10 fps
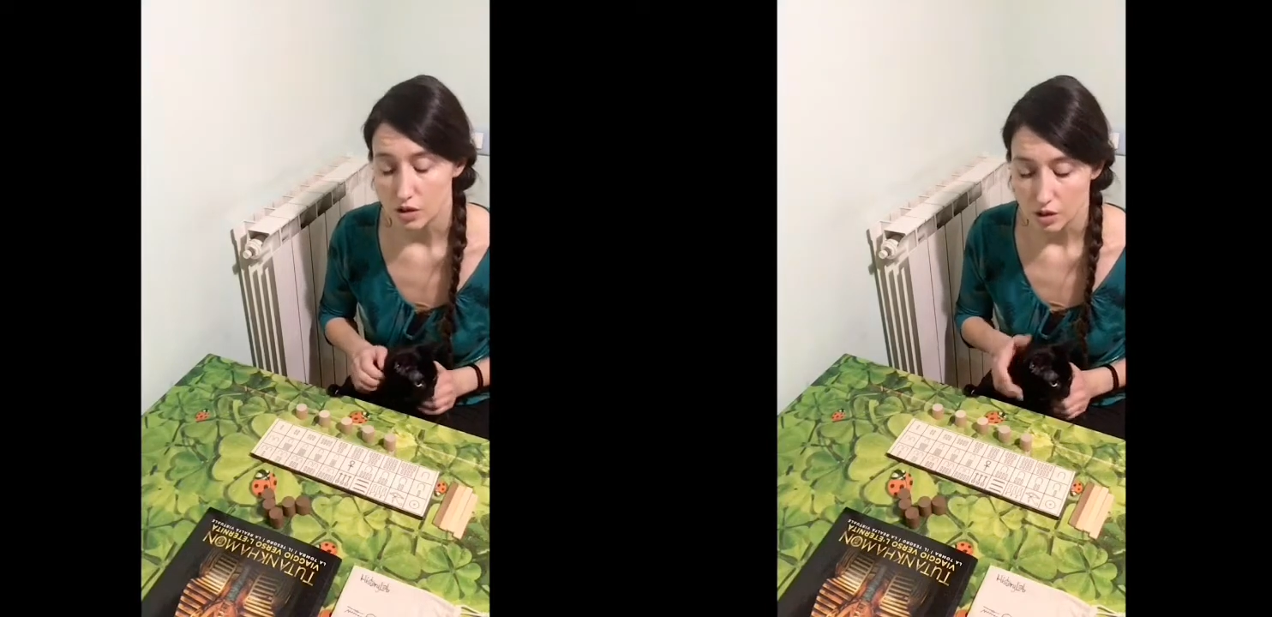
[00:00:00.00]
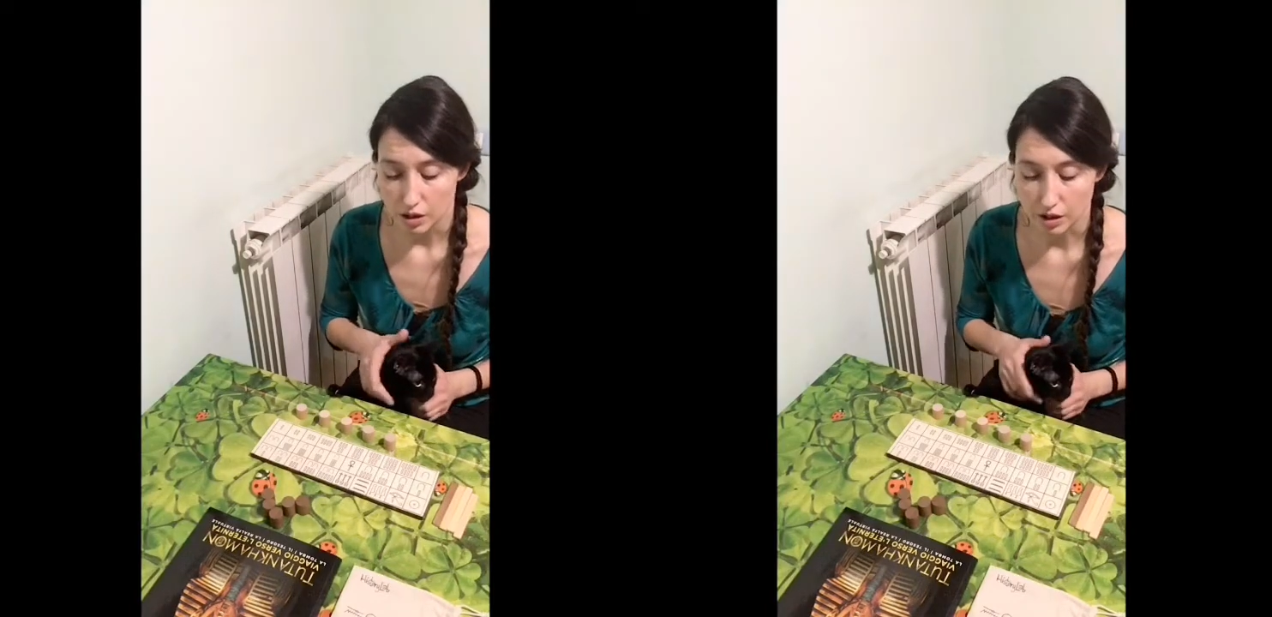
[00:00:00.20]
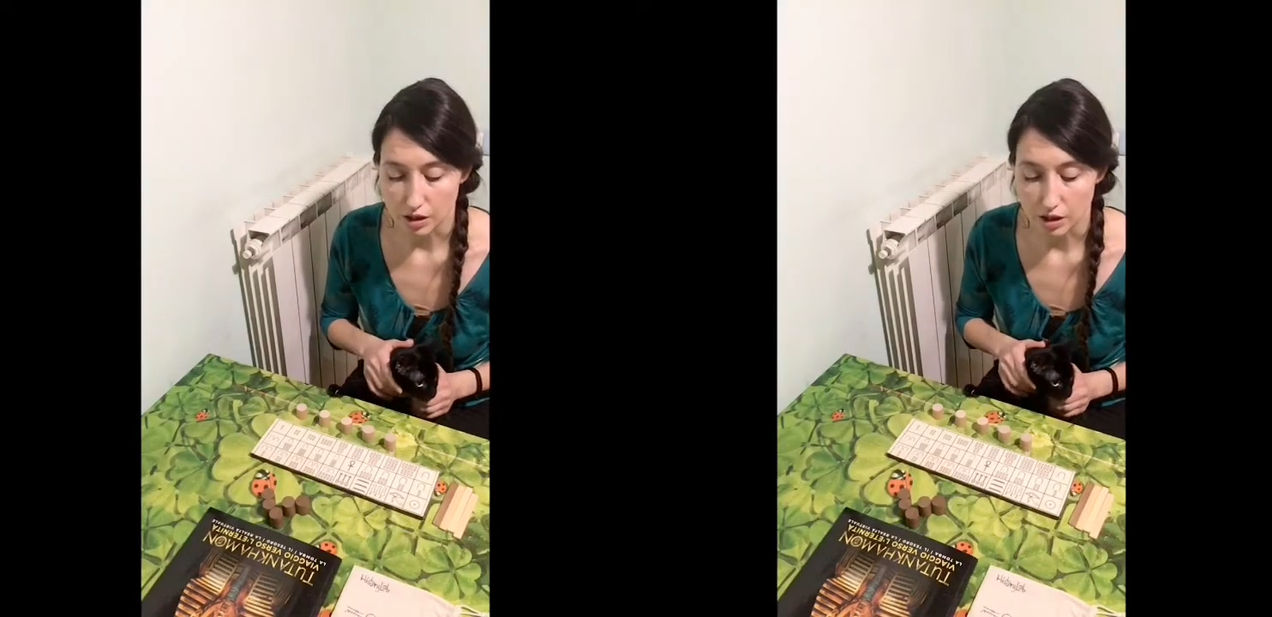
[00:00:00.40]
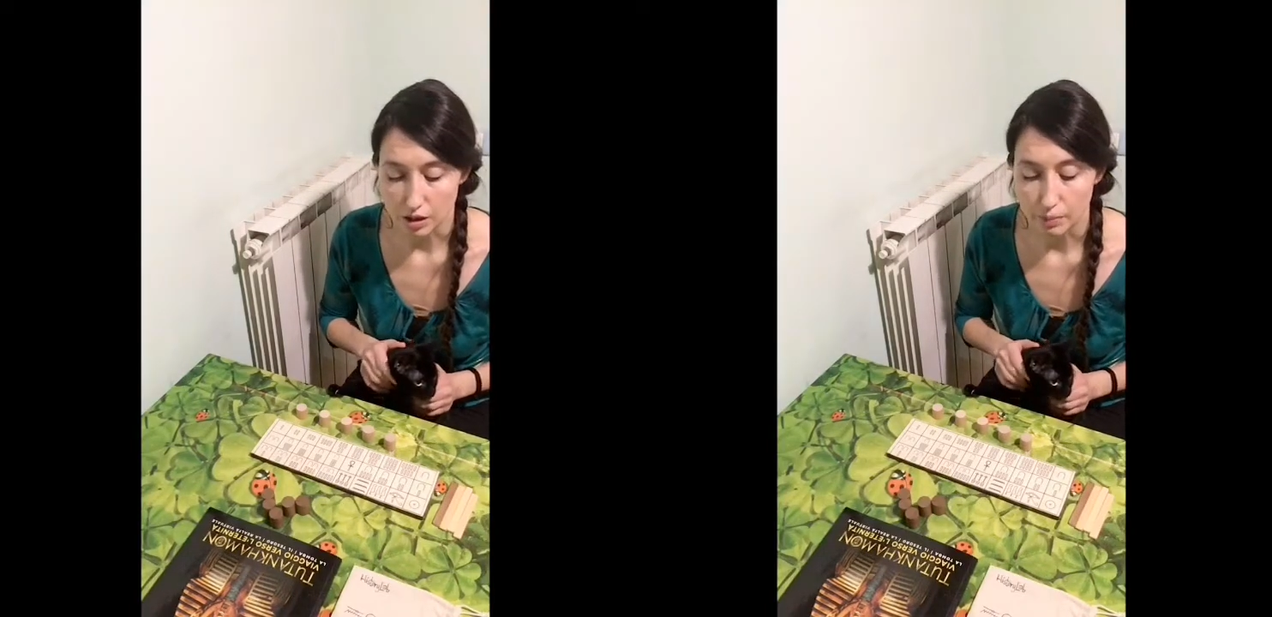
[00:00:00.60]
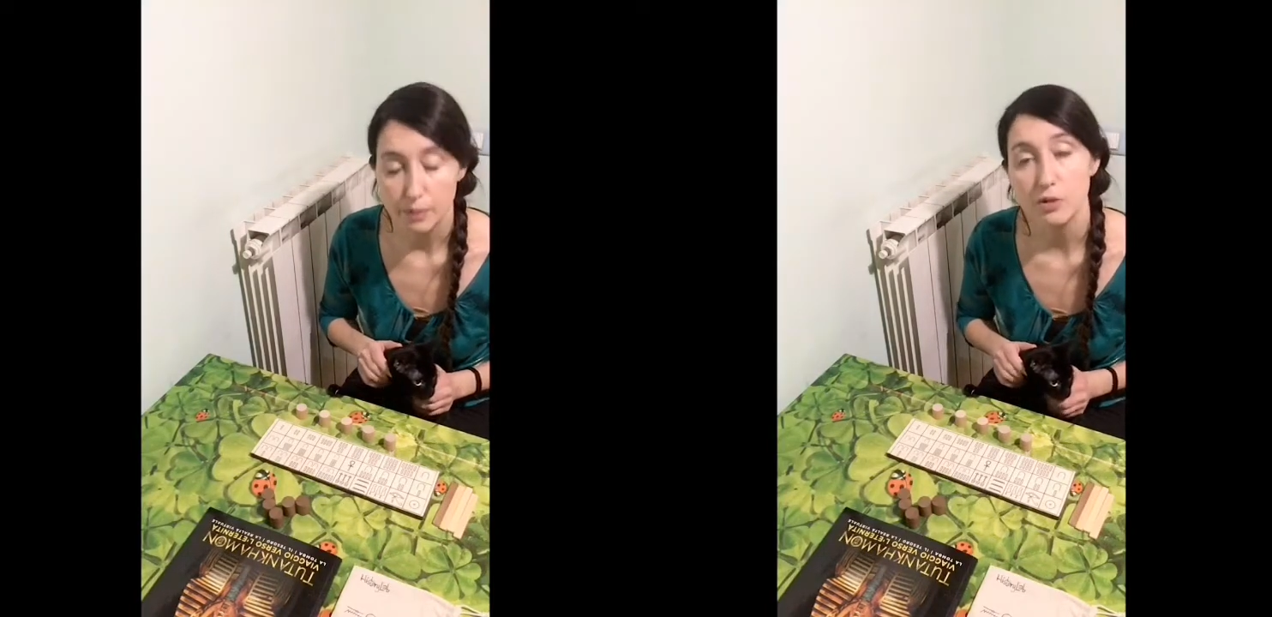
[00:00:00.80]
eh,
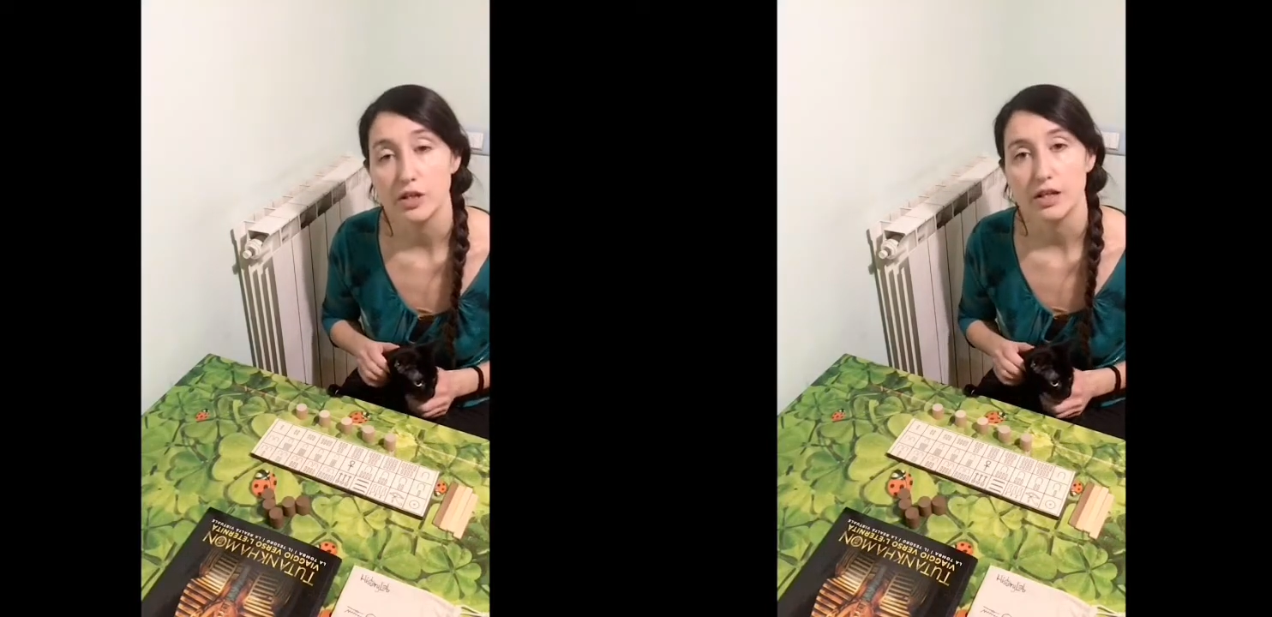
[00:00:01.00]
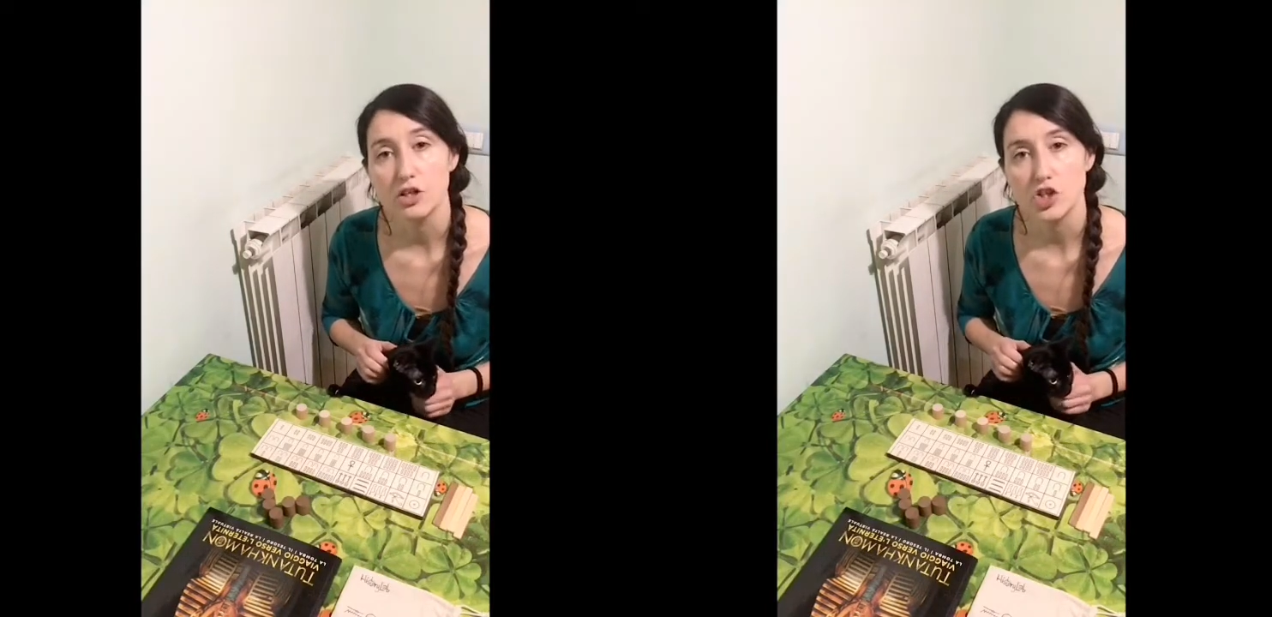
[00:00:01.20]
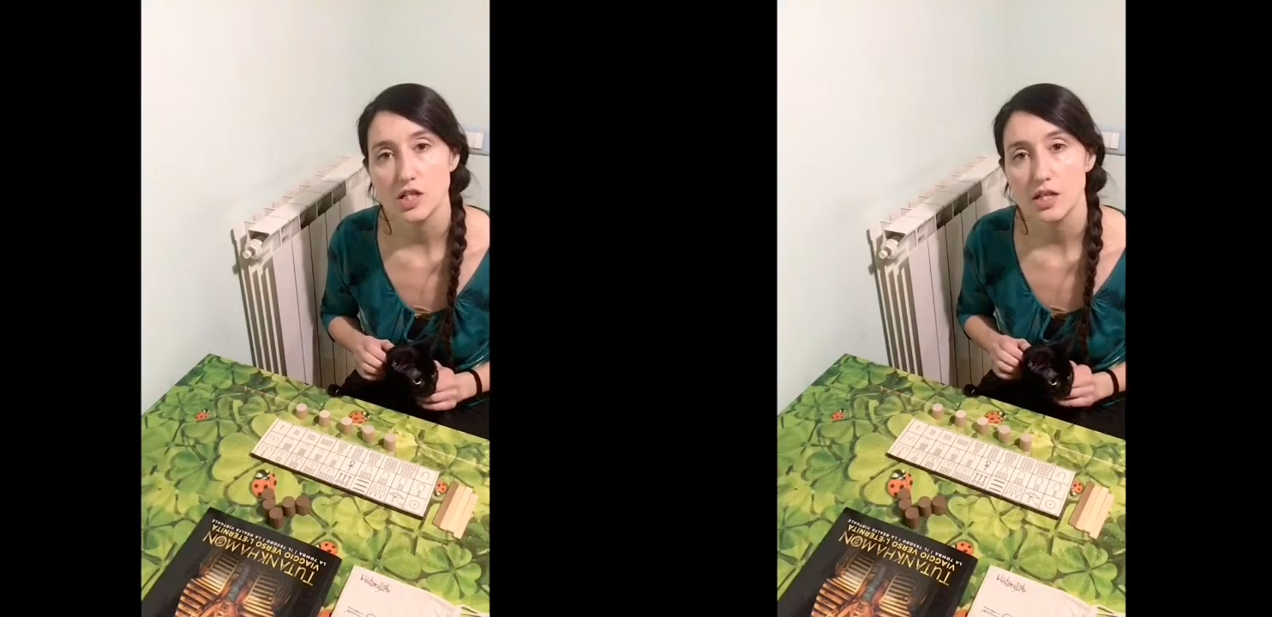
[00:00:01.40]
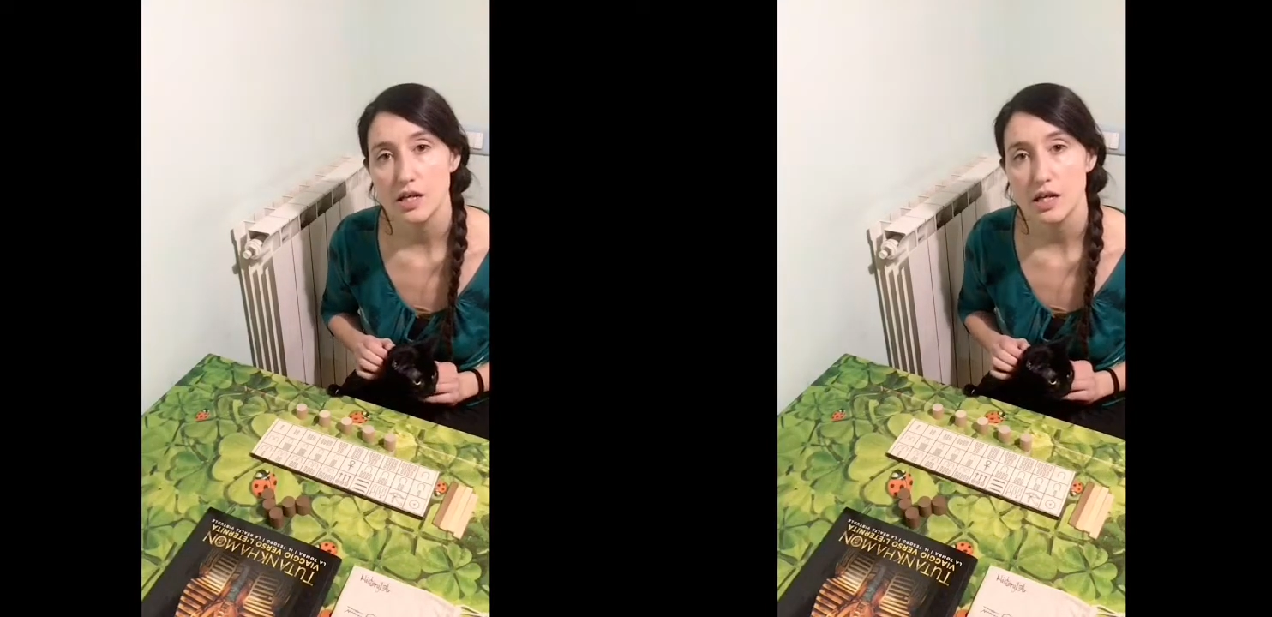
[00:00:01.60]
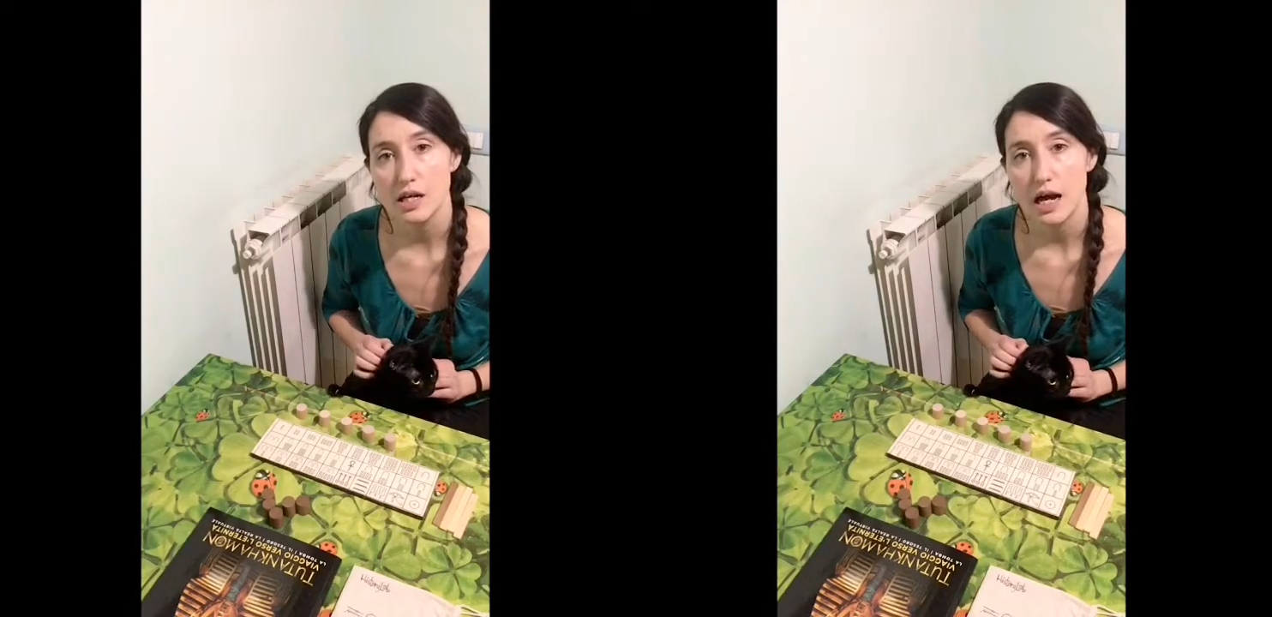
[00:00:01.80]
per poter accedere